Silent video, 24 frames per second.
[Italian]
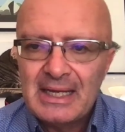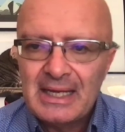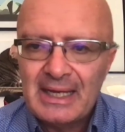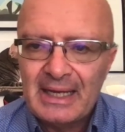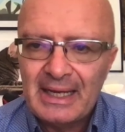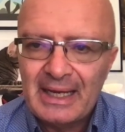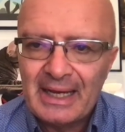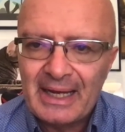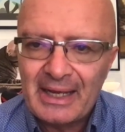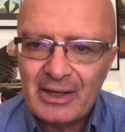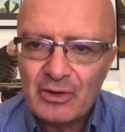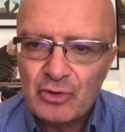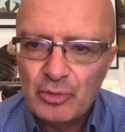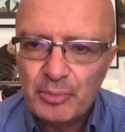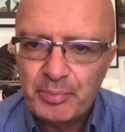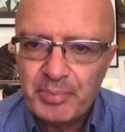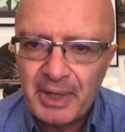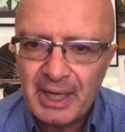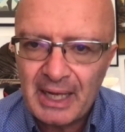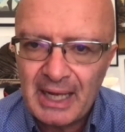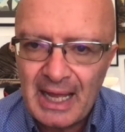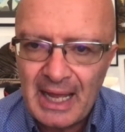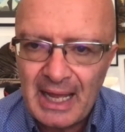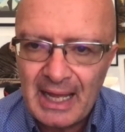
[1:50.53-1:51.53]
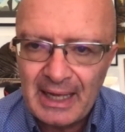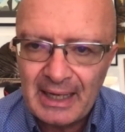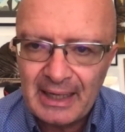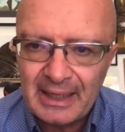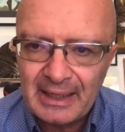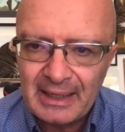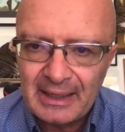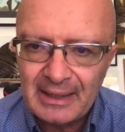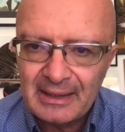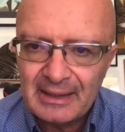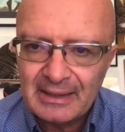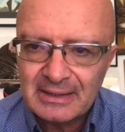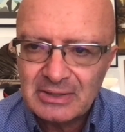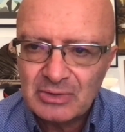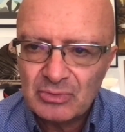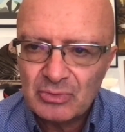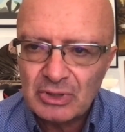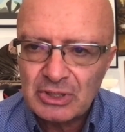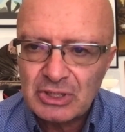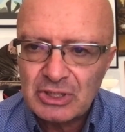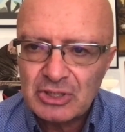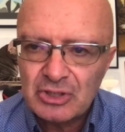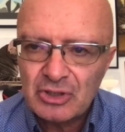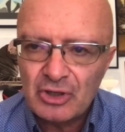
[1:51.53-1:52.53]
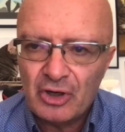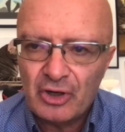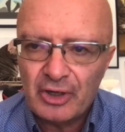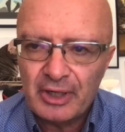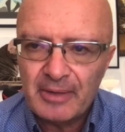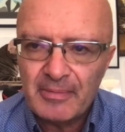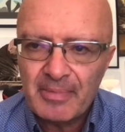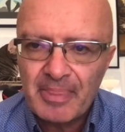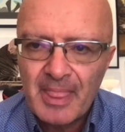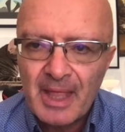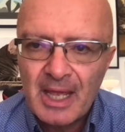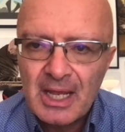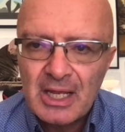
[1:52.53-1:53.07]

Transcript: recuperare la situazione.